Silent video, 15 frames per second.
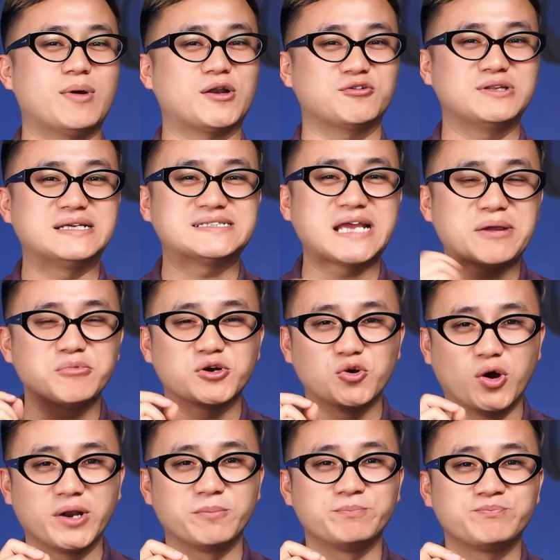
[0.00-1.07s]
các bạn có thể xem được
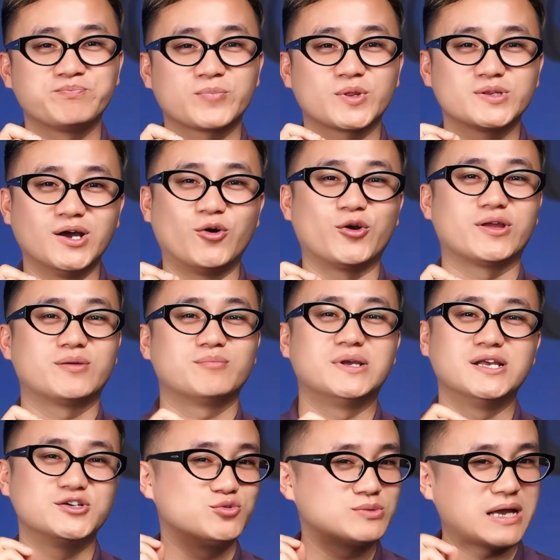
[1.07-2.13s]
luôn rồi bây
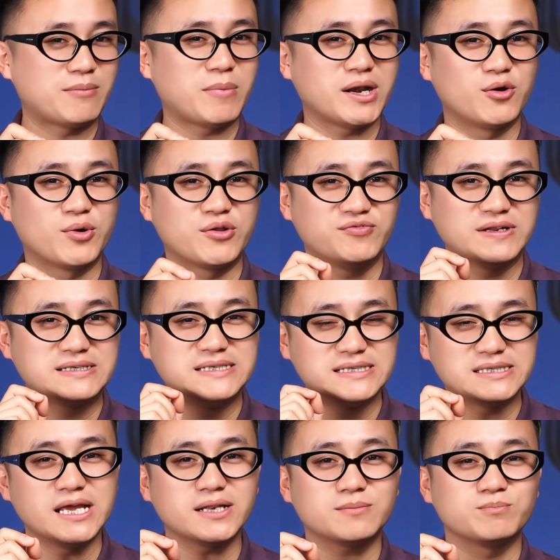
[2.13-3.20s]
giờ chúng ta bắt đầu đến phần chi
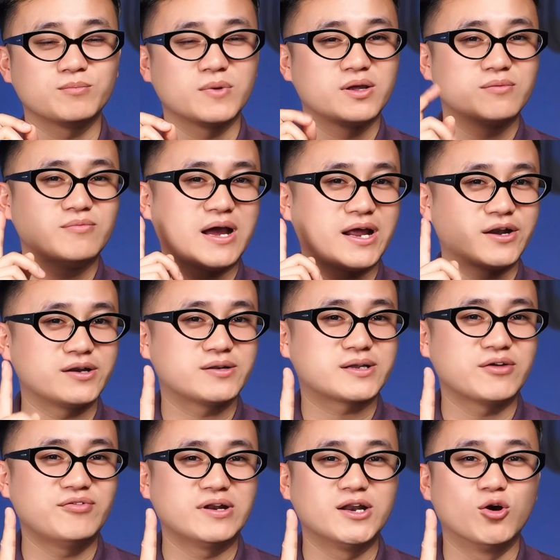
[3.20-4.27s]
tiết và
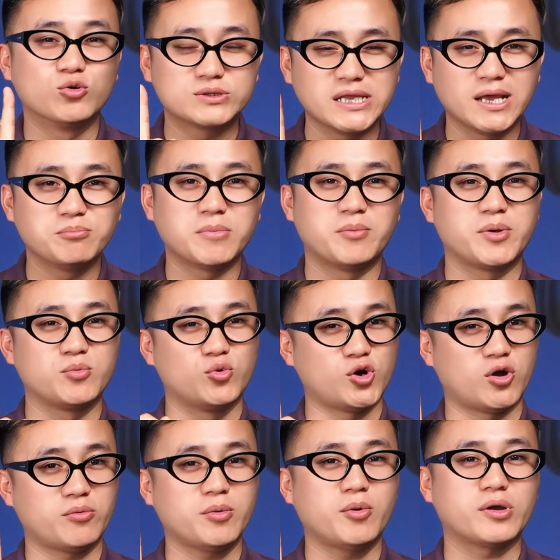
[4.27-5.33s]
cái phần đầu tiên mà mình muốn
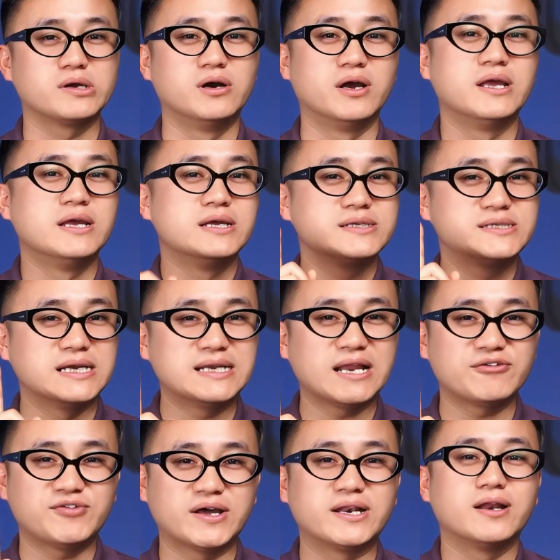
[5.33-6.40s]
nói với mọi người chính
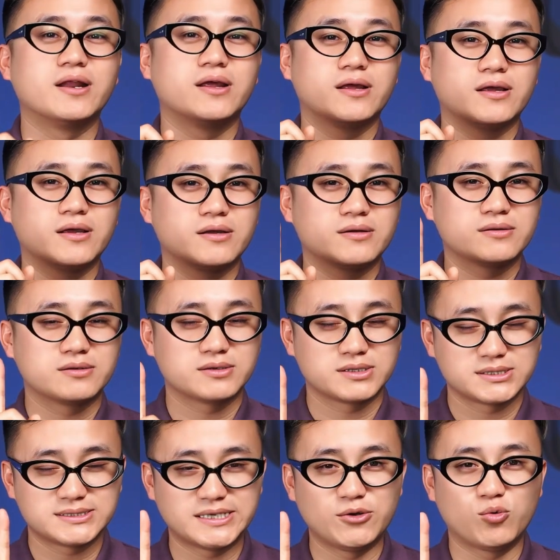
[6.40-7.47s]
là phần
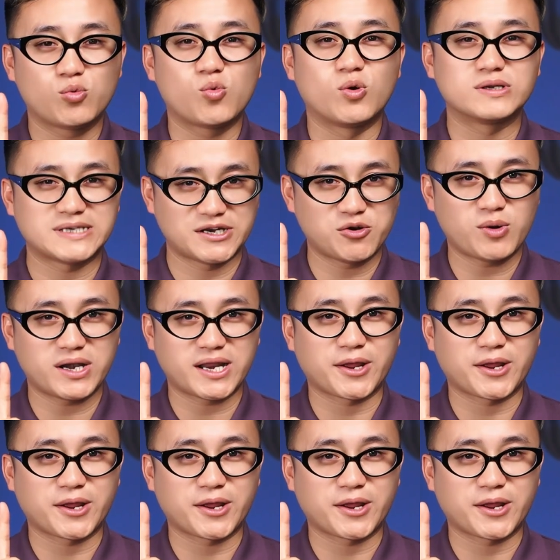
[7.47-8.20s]
siêu của chai nước hoa